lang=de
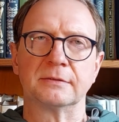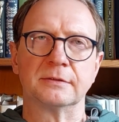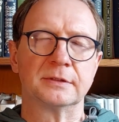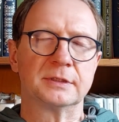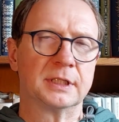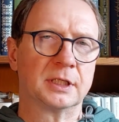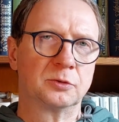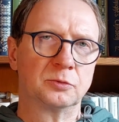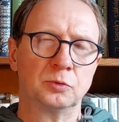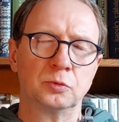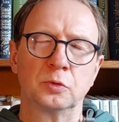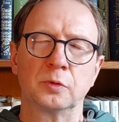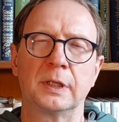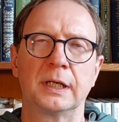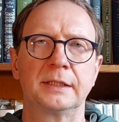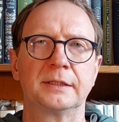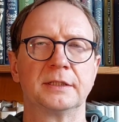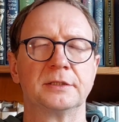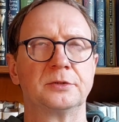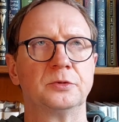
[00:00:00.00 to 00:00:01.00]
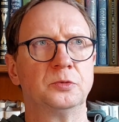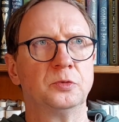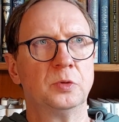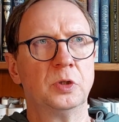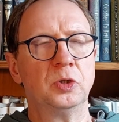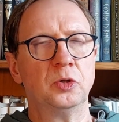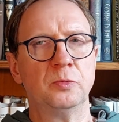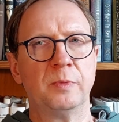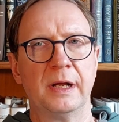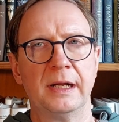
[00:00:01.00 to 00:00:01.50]
Und Arturo hat das
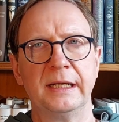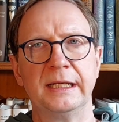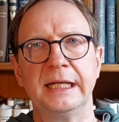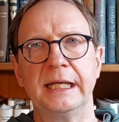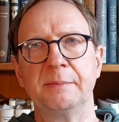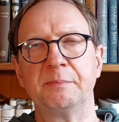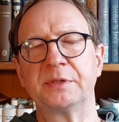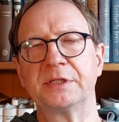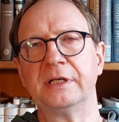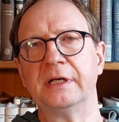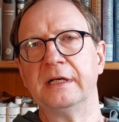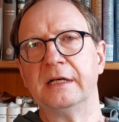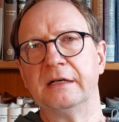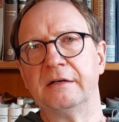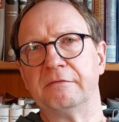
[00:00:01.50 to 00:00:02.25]
nur überlebt,